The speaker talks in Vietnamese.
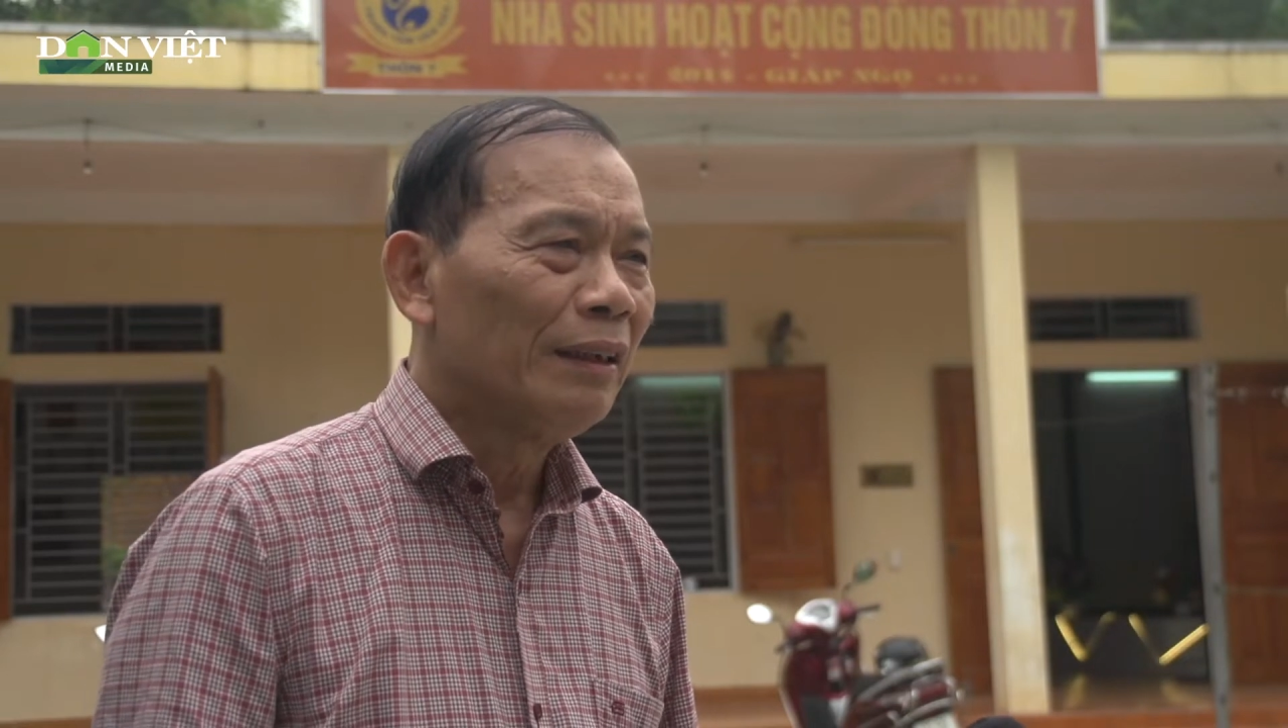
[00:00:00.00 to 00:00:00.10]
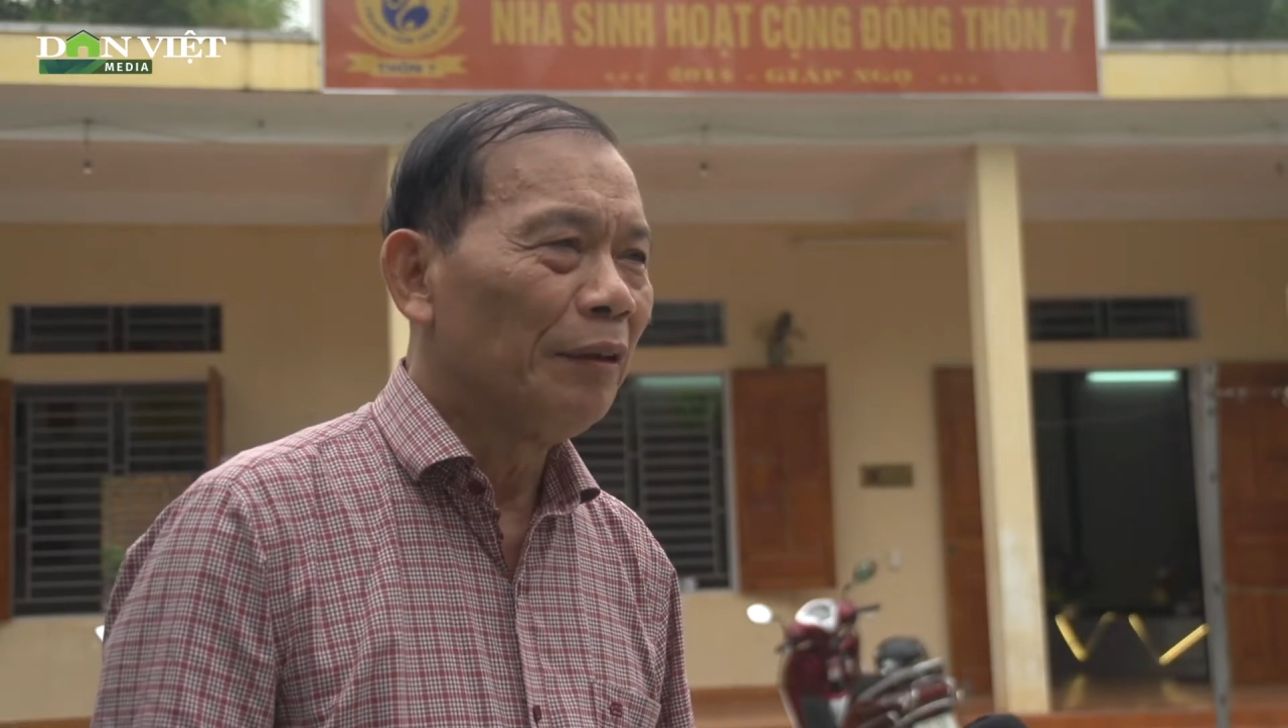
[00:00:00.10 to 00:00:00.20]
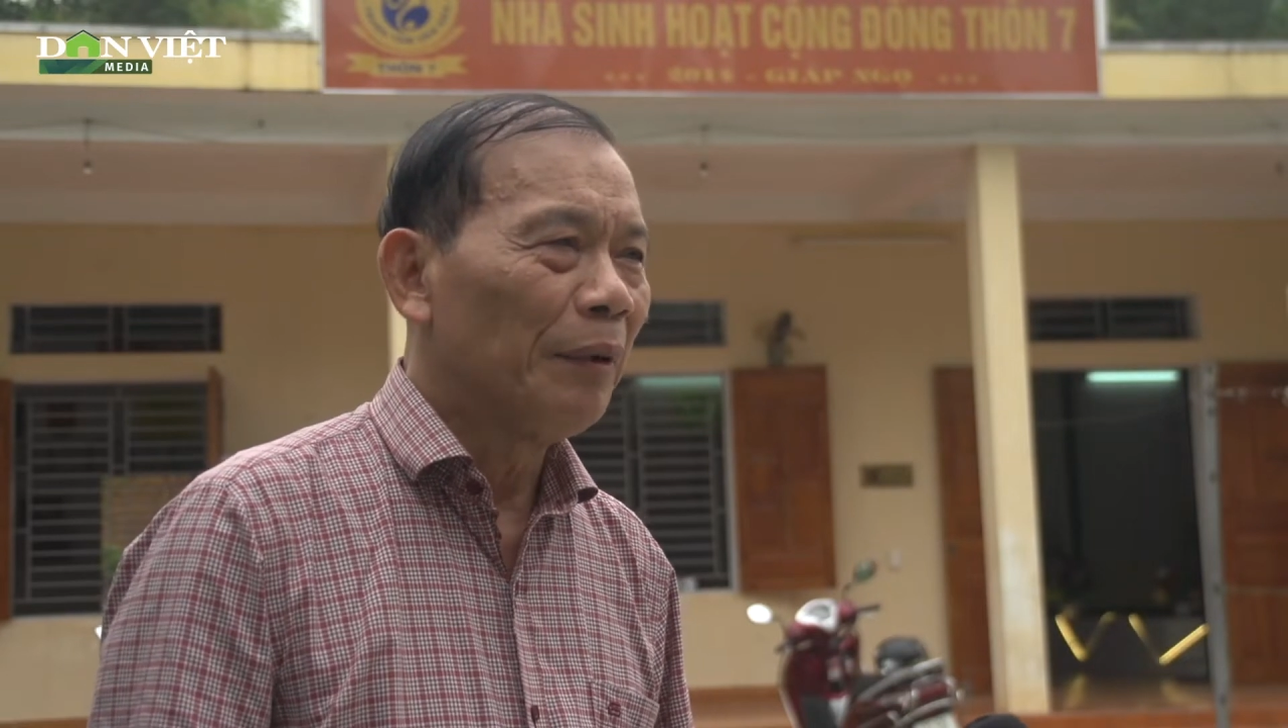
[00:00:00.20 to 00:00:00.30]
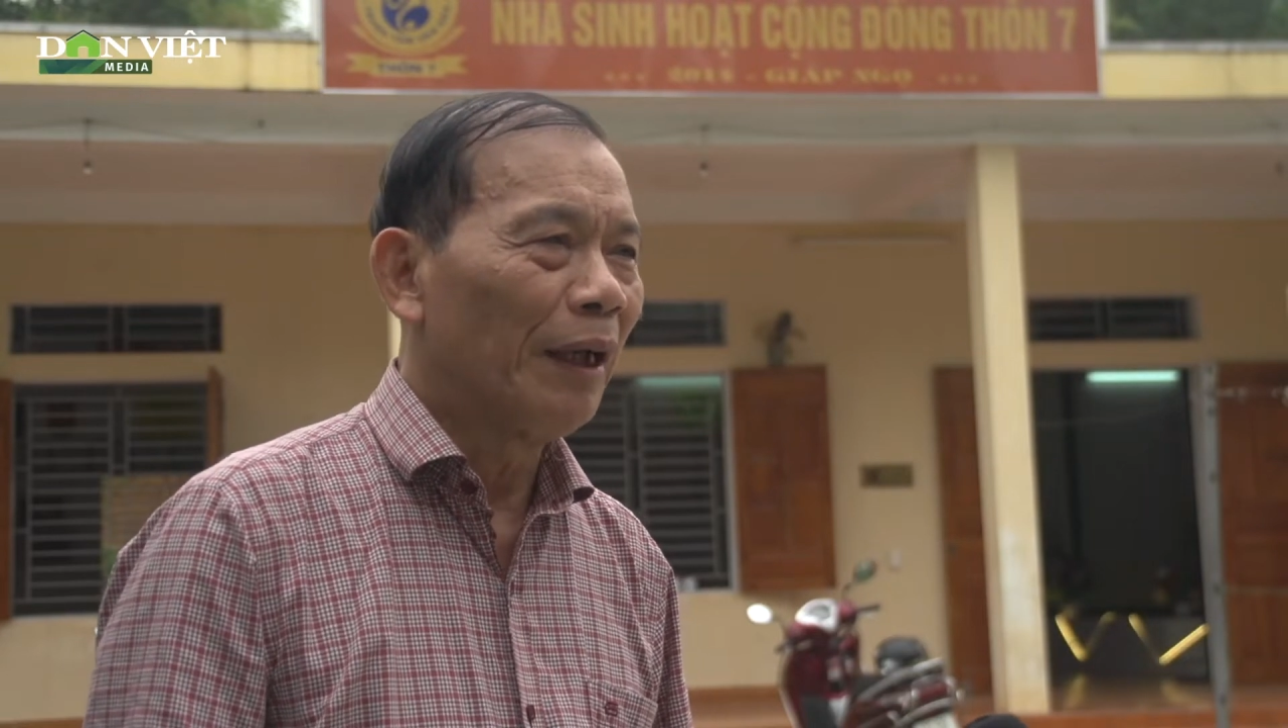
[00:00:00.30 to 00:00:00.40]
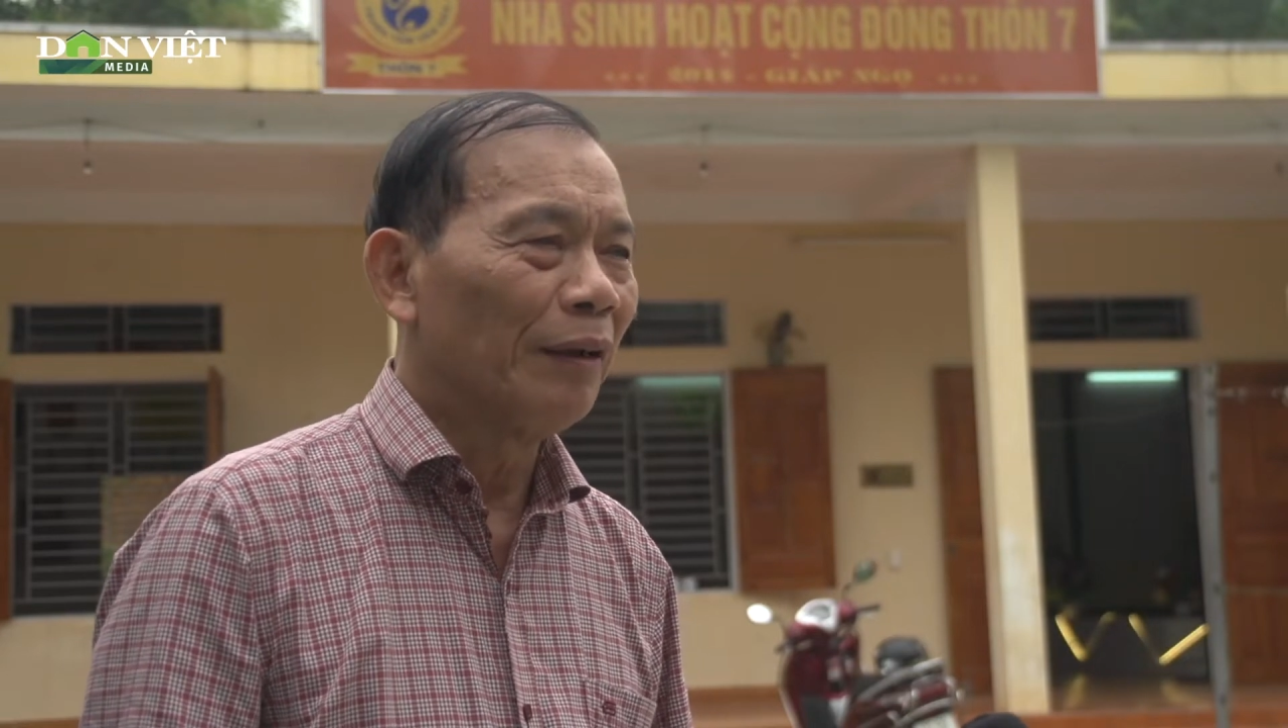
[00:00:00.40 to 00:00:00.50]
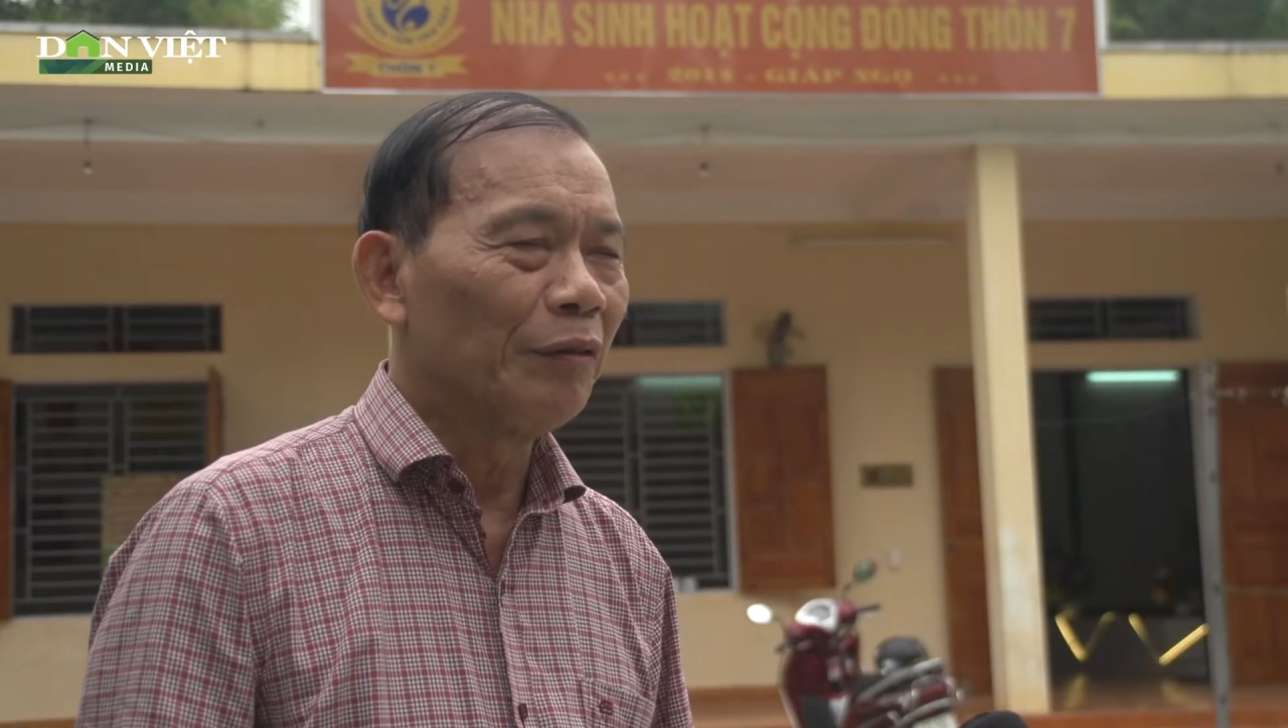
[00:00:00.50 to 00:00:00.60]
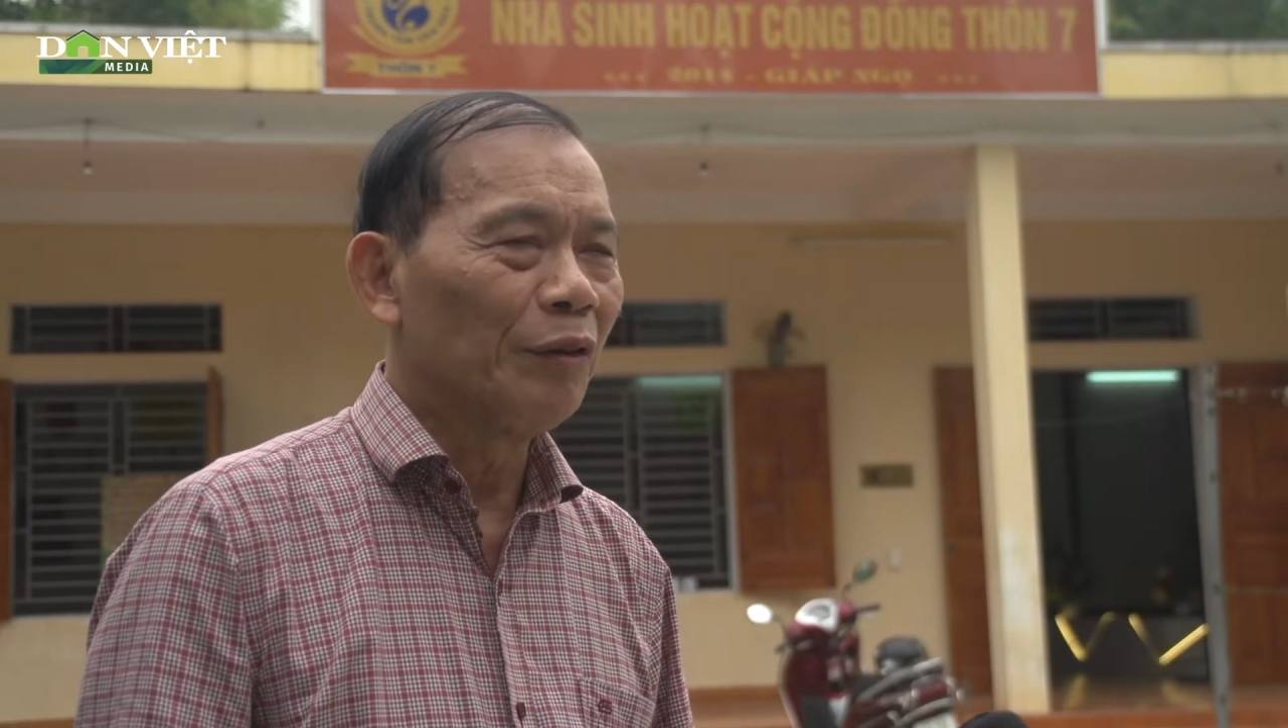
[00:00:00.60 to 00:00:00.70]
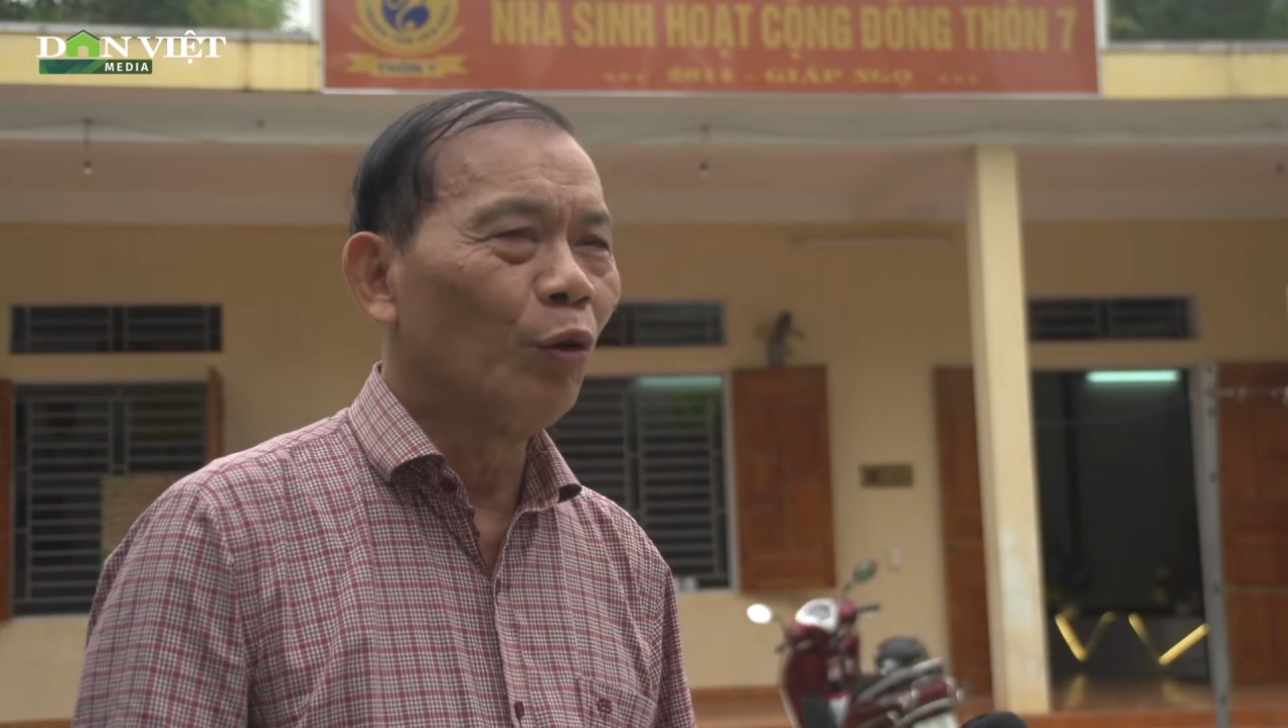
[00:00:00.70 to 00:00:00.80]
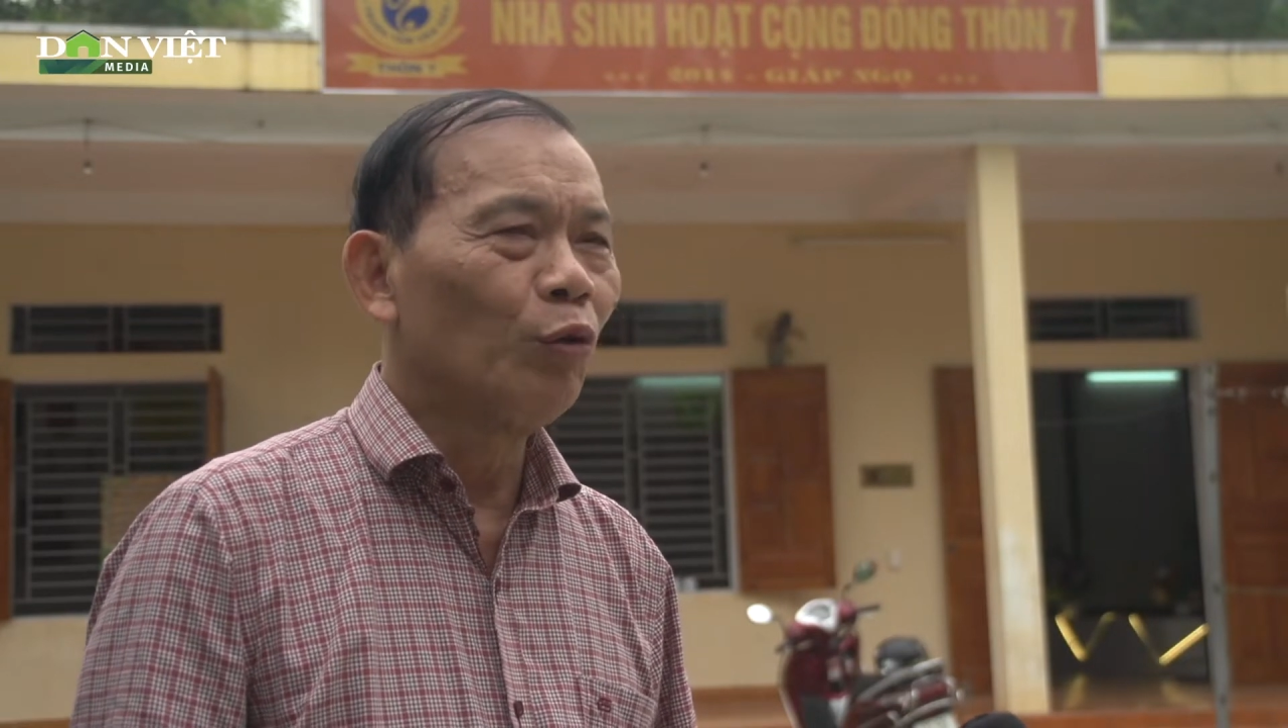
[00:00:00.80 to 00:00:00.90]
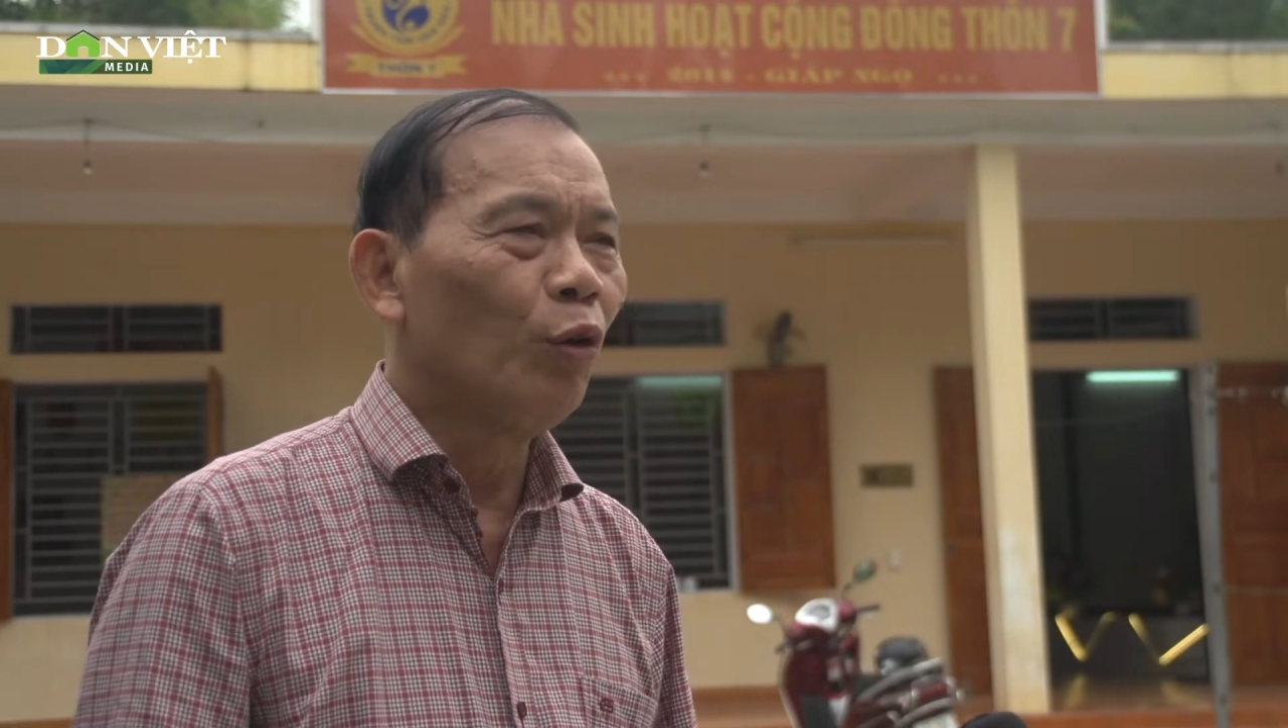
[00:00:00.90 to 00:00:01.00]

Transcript: Thế mà nông